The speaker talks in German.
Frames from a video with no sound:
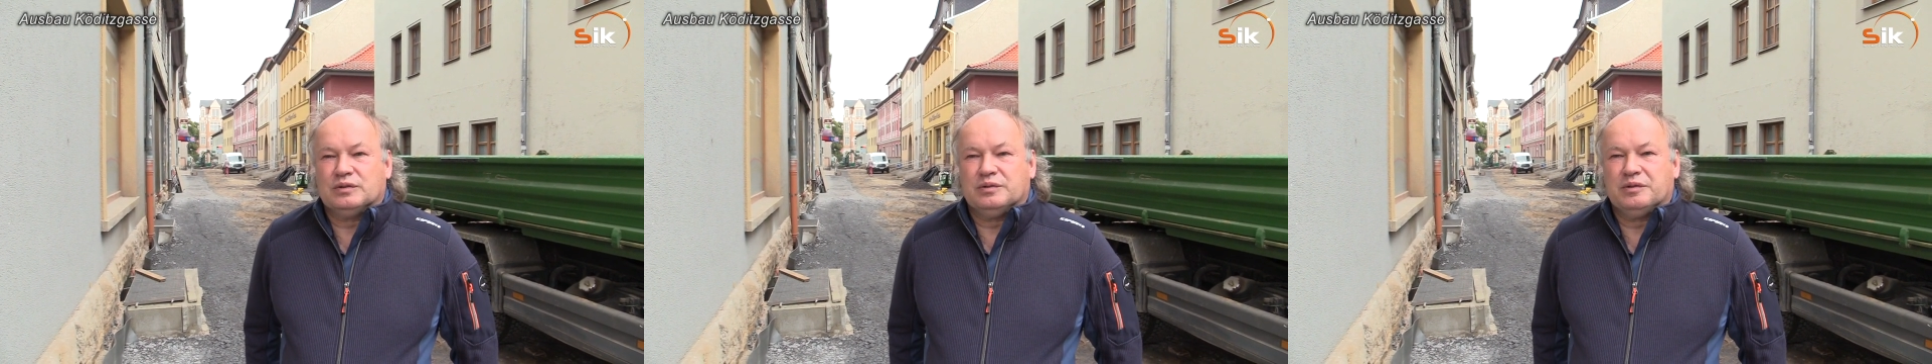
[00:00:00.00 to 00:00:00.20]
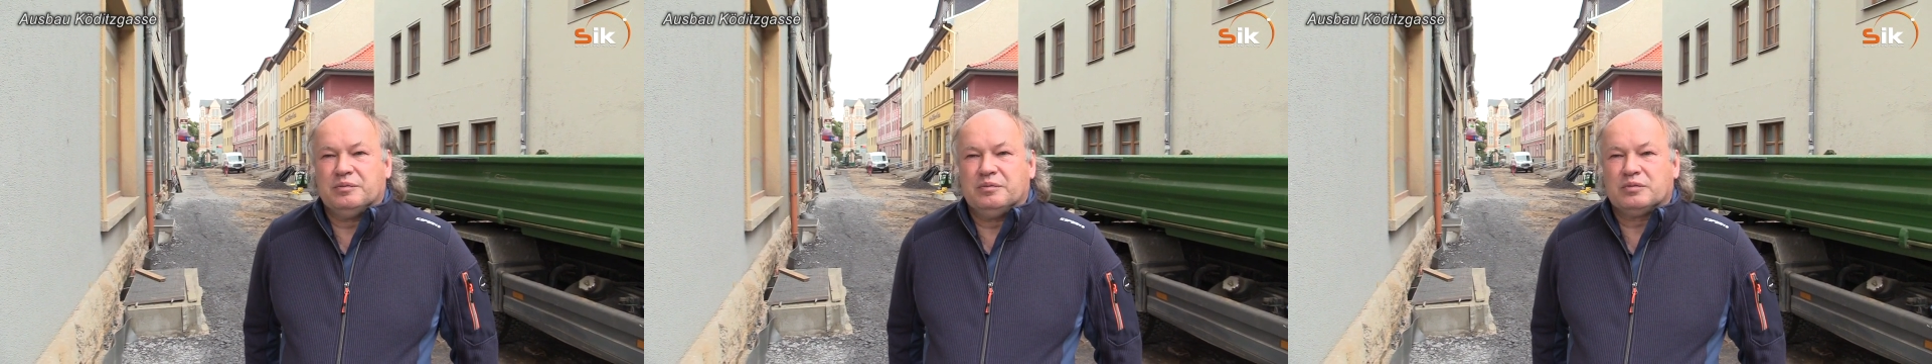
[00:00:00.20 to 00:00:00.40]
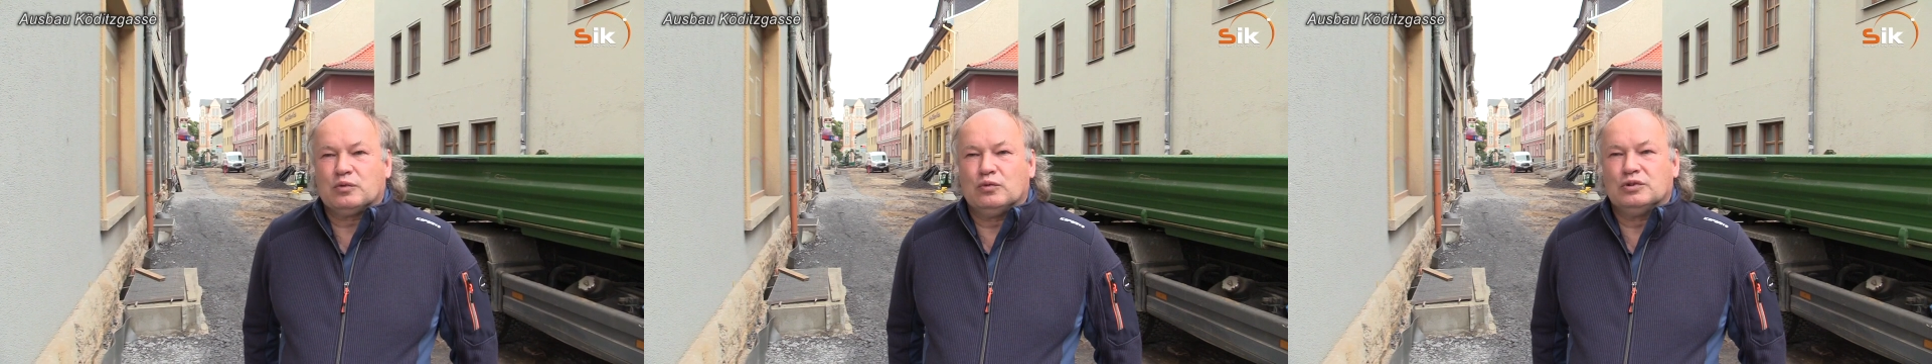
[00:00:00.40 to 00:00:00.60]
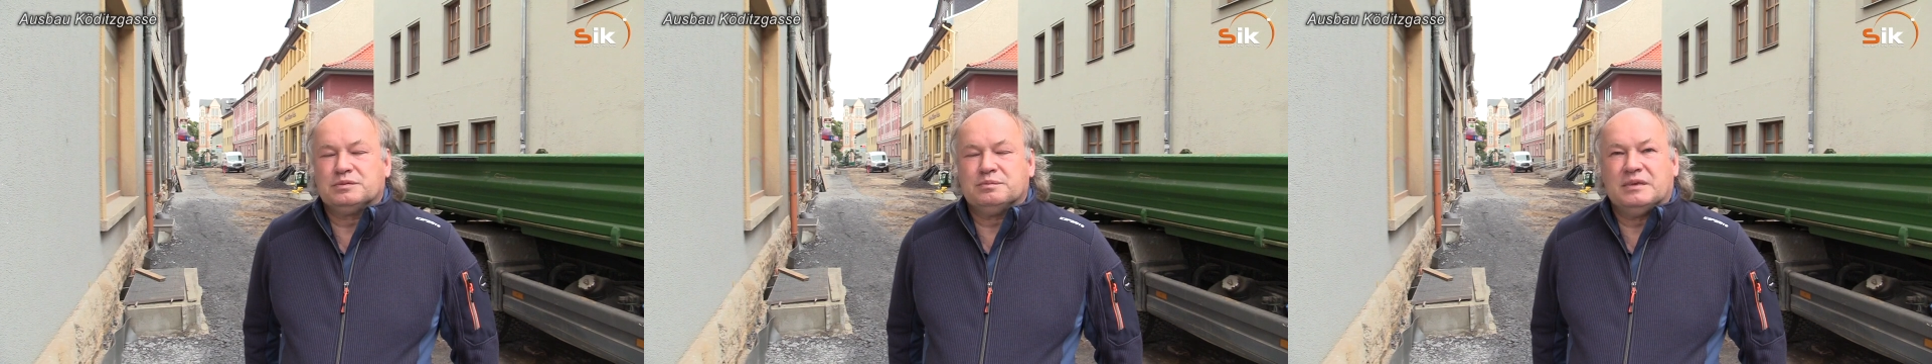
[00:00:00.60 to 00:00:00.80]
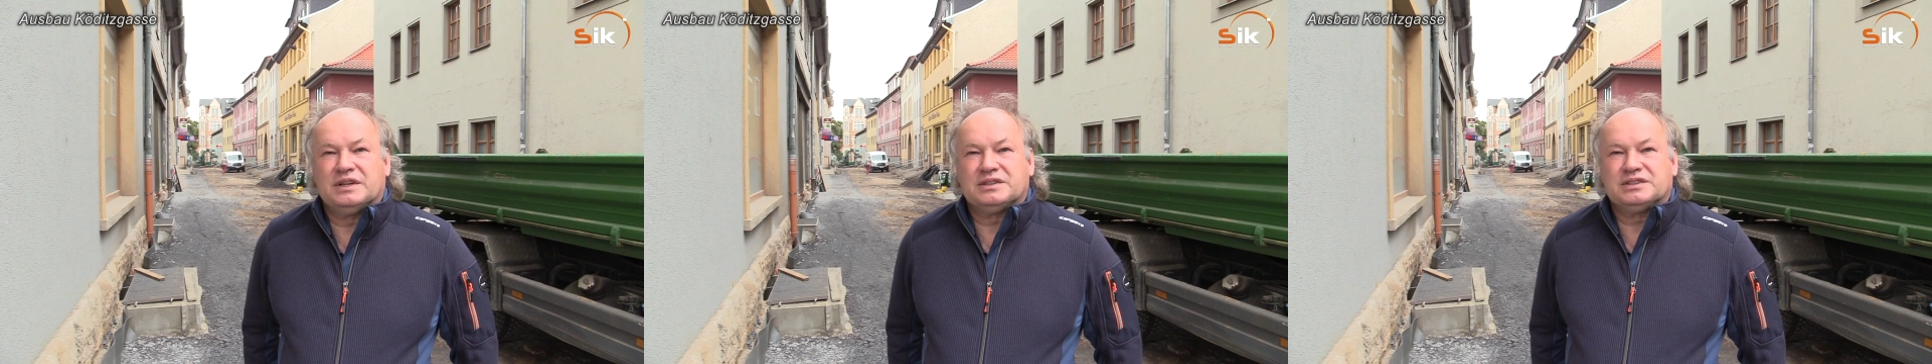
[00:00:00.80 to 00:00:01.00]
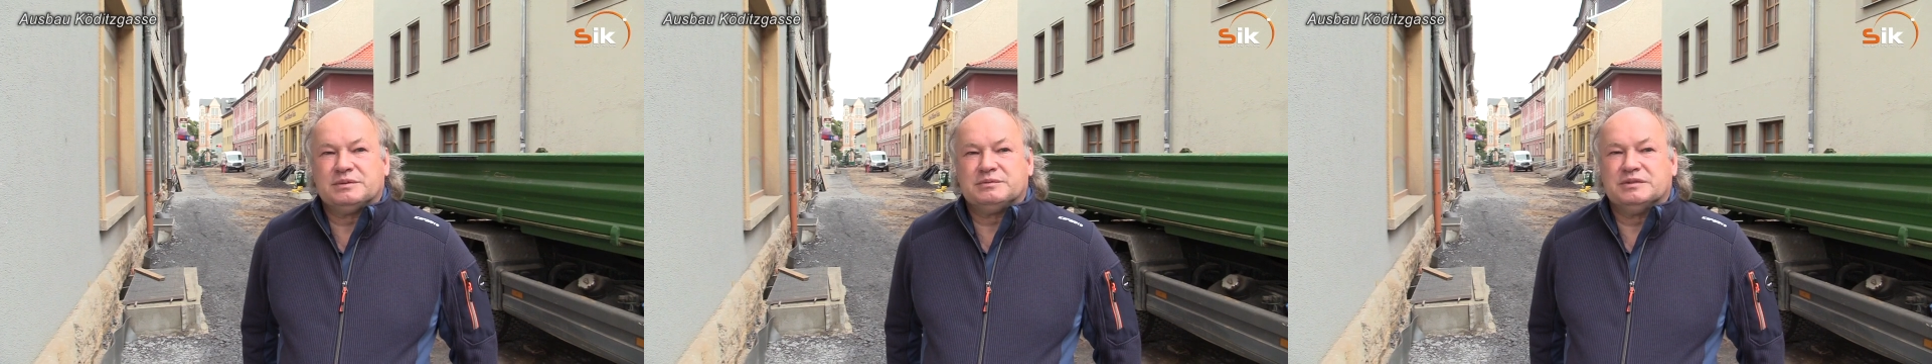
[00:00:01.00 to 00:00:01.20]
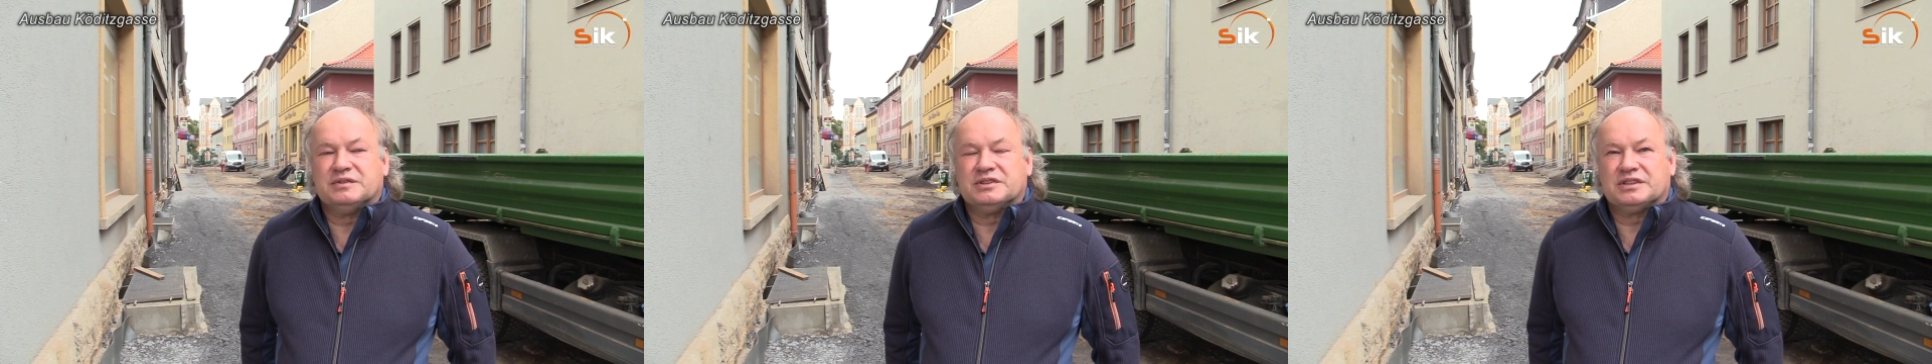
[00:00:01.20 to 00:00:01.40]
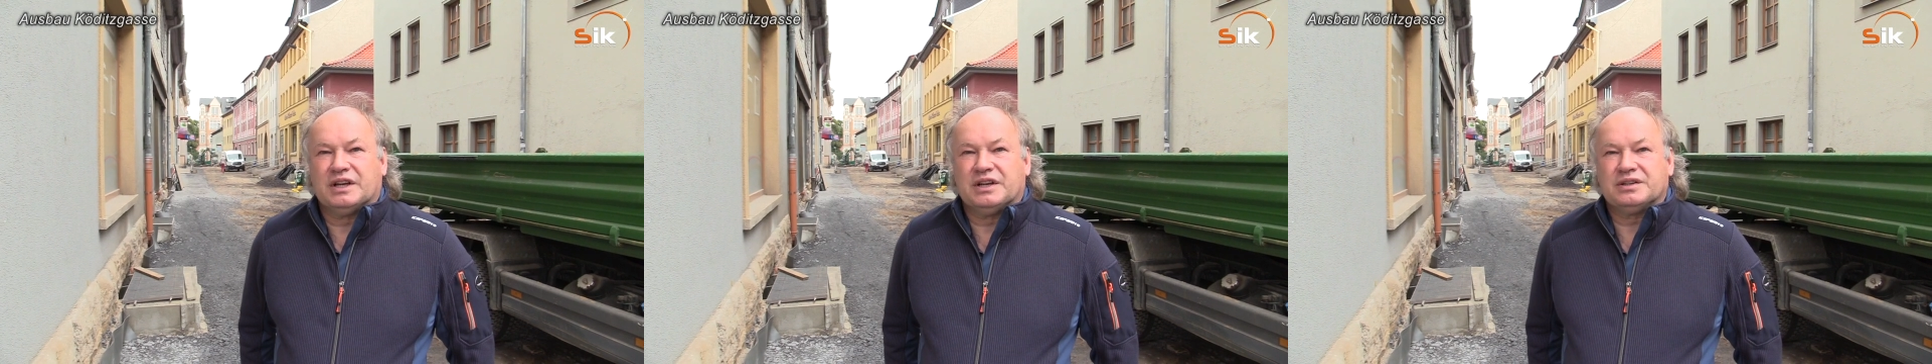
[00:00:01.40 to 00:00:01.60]
im großen Maßstab zu
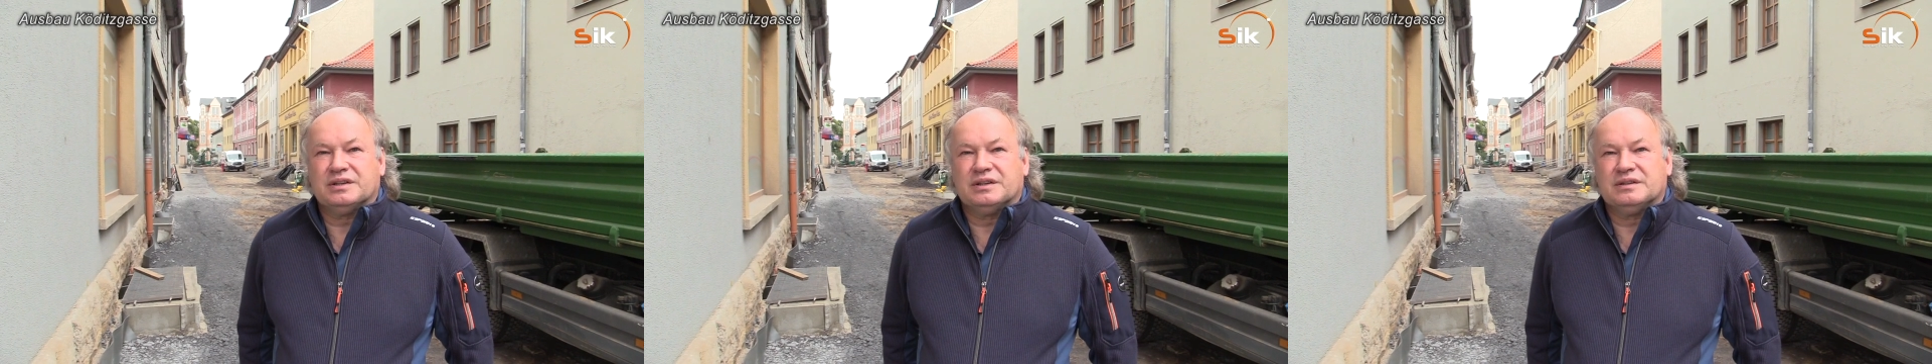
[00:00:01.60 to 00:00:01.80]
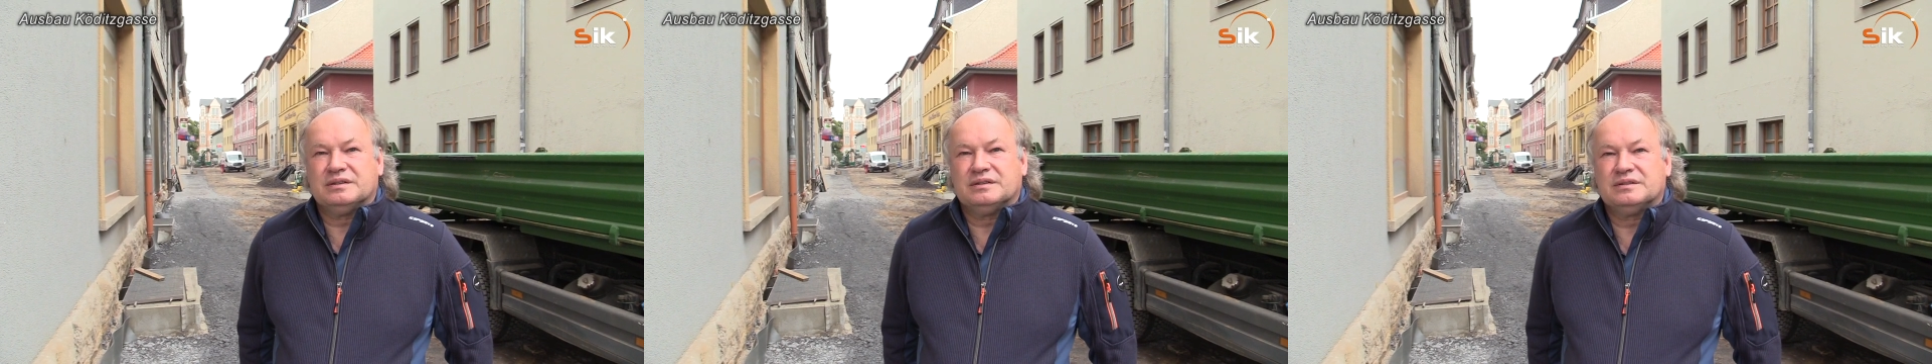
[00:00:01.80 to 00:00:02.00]
verzeichnen.